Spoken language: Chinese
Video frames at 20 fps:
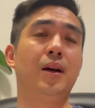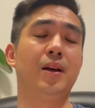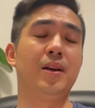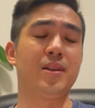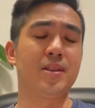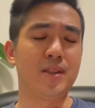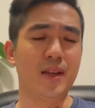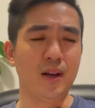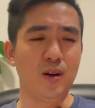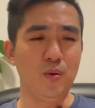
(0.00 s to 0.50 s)

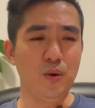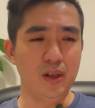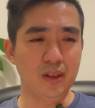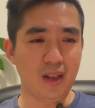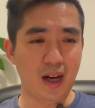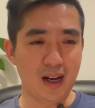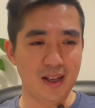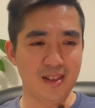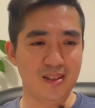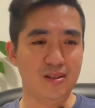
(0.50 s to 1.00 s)
因为
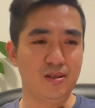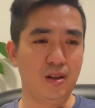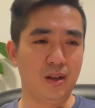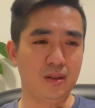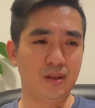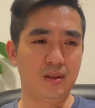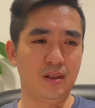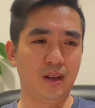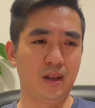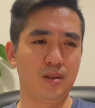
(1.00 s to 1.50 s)
他以前
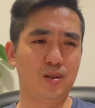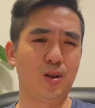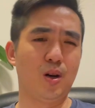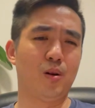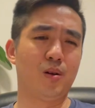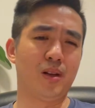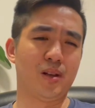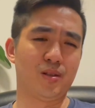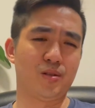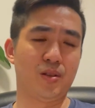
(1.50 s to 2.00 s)
的这个教
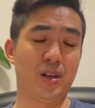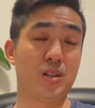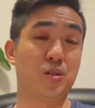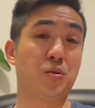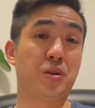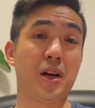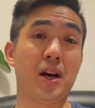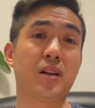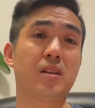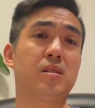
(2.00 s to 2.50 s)
练是
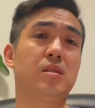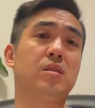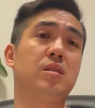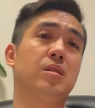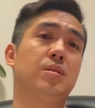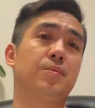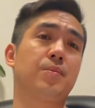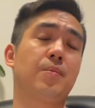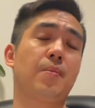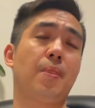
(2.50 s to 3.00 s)
Andre Agassi，
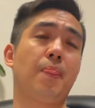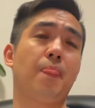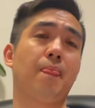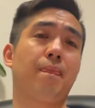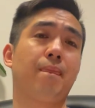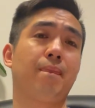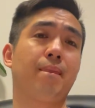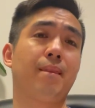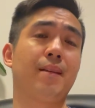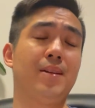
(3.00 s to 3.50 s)

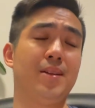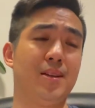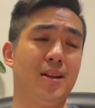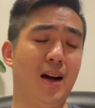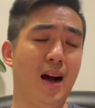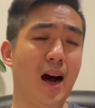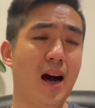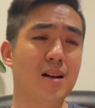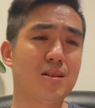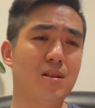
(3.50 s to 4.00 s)

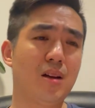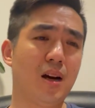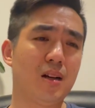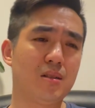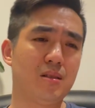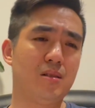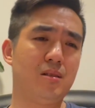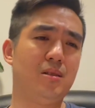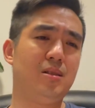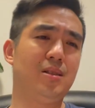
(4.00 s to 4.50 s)
阿加
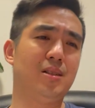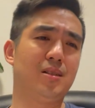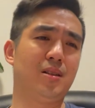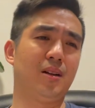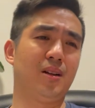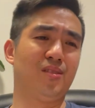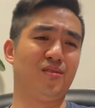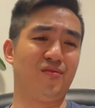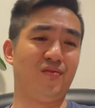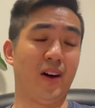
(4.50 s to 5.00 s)
西的这
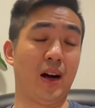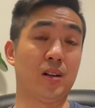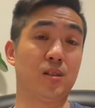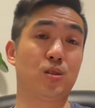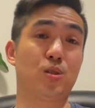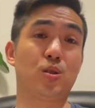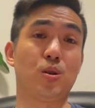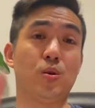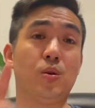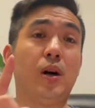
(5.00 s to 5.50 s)
个反
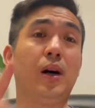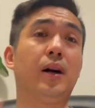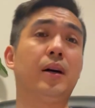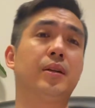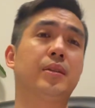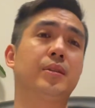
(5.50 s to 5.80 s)
手啊，